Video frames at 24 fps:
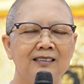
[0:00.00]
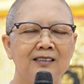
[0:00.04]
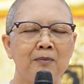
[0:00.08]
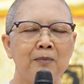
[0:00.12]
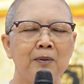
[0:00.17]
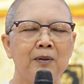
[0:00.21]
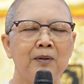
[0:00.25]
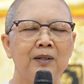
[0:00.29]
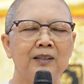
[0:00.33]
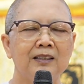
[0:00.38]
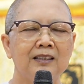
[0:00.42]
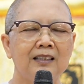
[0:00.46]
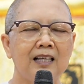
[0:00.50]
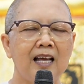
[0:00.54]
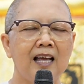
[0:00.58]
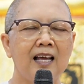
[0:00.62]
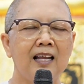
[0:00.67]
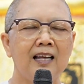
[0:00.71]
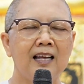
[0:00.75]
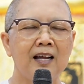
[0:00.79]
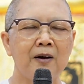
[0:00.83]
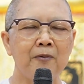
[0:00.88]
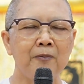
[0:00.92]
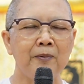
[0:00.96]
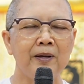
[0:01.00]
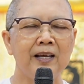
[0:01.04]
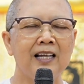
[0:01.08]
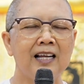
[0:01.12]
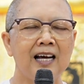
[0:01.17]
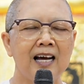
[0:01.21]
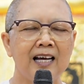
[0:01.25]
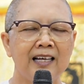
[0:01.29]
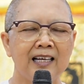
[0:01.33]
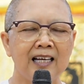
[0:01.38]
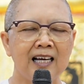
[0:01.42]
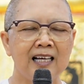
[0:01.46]
องบอกว่าแต่ละเว
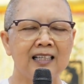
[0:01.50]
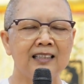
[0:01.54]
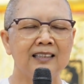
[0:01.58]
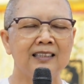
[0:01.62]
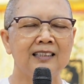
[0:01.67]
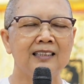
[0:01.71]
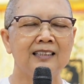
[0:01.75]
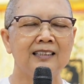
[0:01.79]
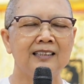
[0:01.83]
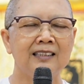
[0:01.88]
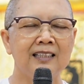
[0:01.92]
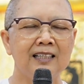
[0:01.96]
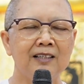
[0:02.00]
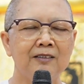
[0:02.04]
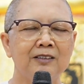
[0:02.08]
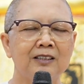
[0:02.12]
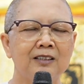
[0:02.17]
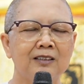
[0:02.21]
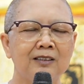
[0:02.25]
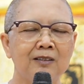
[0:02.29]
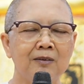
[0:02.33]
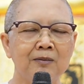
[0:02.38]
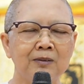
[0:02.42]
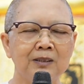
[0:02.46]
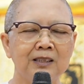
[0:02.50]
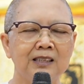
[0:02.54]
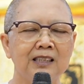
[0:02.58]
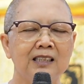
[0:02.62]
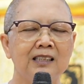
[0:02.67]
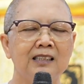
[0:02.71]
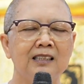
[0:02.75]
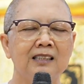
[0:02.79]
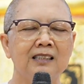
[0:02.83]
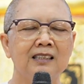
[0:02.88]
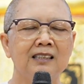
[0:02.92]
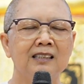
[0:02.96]
ลานาทีที่เราจะต้องเจ
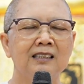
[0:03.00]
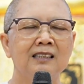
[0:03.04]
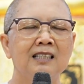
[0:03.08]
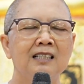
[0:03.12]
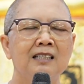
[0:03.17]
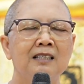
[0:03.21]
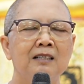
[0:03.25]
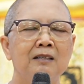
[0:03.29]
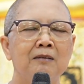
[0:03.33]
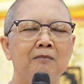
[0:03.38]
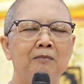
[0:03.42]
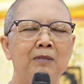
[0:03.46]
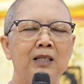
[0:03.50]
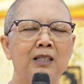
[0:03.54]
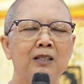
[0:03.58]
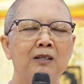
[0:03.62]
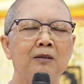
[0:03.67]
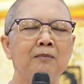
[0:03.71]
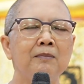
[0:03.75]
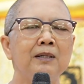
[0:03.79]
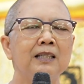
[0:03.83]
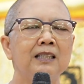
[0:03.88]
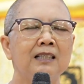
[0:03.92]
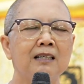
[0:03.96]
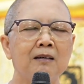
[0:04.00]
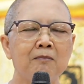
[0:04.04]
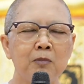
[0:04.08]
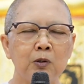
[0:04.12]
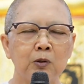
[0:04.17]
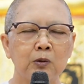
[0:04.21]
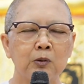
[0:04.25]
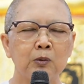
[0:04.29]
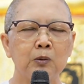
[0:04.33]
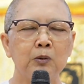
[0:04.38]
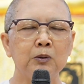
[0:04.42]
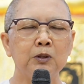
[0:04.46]
อมันก็มีทั้งบ
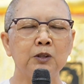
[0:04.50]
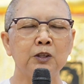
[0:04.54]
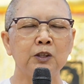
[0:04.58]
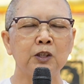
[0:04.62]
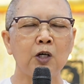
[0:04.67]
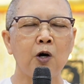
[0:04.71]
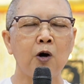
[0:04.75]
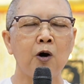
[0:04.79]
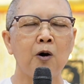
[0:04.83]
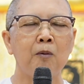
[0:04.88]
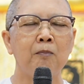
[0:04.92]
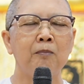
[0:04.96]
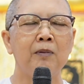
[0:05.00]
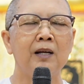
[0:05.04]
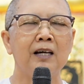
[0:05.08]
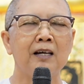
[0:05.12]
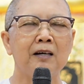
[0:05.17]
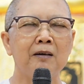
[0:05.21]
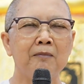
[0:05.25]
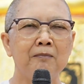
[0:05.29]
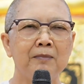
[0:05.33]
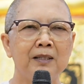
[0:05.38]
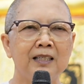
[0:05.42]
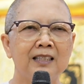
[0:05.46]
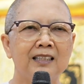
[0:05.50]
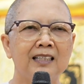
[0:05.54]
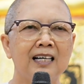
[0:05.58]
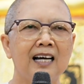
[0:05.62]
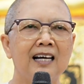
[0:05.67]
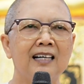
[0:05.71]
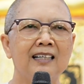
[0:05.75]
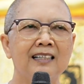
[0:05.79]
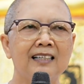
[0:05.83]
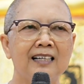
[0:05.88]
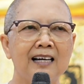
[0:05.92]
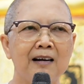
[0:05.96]
ททดสอบแล้วก็มี
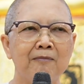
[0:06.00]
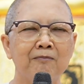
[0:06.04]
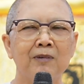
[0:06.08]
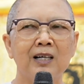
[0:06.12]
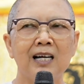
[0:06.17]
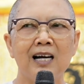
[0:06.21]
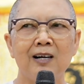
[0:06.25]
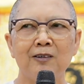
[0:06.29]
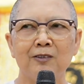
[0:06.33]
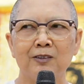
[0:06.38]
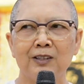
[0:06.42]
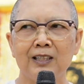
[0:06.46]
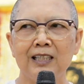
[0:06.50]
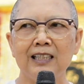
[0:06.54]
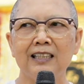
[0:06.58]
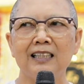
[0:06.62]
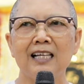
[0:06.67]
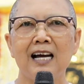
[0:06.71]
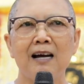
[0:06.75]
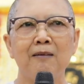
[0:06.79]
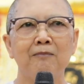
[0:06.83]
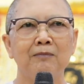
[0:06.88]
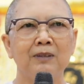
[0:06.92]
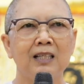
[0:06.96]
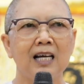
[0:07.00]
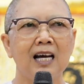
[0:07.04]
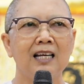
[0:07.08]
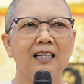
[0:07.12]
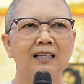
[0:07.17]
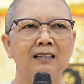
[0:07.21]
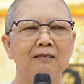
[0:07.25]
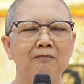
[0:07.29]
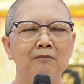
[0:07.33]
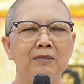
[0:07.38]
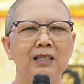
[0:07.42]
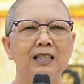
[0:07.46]
ทั้งกรรมเก่าที่ตามทัน
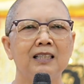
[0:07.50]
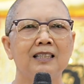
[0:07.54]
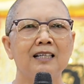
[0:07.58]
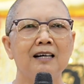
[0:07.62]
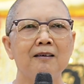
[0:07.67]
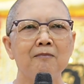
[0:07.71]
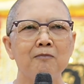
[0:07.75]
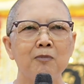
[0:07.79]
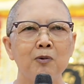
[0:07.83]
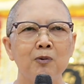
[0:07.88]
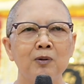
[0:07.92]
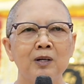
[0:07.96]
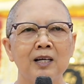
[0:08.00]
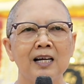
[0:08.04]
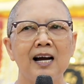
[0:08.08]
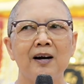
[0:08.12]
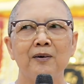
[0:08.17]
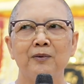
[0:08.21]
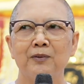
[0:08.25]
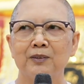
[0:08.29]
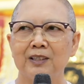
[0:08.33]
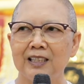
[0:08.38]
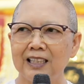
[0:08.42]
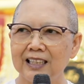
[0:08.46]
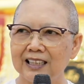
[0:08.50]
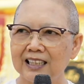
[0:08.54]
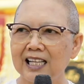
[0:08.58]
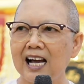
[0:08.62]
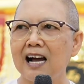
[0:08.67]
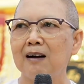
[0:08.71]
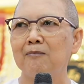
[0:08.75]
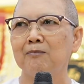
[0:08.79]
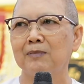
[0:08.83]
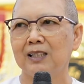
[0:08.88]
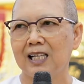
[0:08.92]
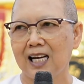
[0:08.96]
มีทั้งบุญเก่าที่
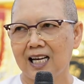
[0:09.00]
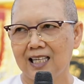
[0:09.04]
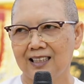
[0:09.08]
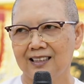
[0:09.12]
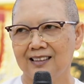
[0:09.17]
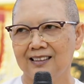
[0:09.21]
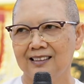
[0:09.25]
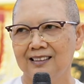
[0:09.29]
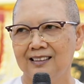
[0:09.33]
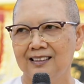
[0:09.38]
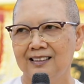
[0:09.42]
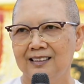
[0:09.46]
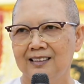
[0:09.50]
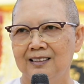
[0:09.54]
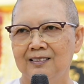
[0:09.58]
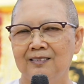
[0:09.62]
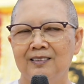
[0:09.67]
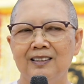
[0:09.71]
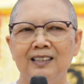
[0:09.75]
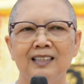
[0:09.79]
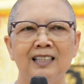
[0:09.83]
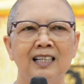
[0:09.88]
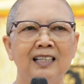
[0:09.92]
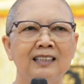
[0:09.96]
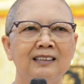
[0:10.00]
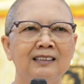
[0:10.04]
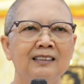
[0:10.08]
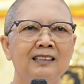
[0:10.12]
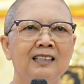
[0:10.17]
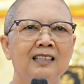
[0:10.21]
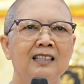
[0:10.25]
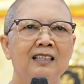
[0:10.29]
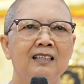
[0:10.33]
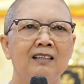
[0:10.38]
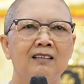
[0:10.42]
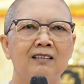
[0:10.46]
ตามทันเพราะนั้น
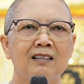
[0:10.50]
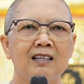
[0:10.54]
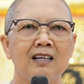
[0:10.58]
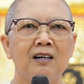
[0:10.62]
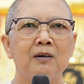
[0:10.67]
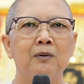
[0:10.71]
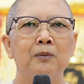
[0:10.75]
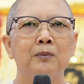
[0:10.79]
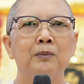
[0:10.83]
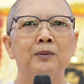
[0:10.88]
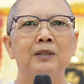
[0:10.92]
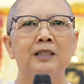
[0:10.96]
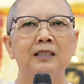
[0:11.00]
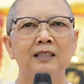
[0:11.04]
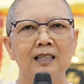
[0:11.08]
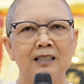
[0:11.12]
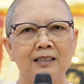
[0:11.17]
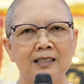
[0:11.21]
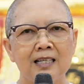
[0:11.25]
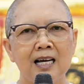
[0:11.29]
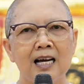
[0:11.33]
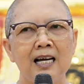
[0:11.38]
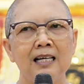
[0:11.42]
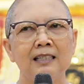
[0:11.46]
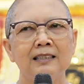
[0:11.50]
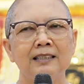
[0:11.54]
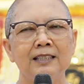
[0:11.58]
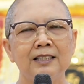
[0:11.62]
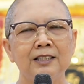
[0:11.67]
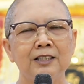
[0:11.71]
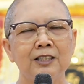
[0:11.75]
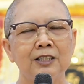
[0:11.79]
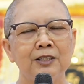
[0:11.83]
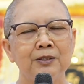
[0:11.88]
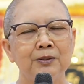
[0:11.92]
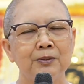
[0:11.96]
เราเลือกได้
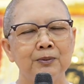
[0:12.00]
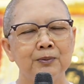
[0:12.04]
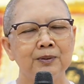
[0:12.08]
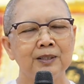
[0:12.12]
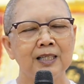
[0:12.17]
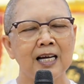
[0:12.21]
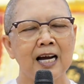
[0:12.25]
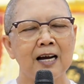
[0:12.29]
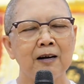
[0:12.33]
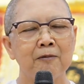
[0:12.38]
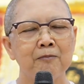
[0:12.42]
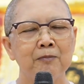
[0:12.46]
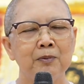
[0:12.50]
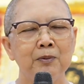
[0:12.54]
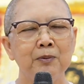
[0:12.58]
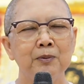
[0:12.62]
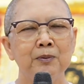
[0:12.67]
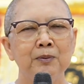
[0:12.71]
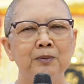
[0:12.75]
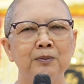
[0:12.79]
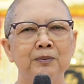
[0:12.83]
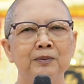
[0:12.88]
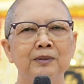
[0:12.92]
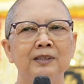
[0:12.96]
ที่จะอยู่อย่างผู้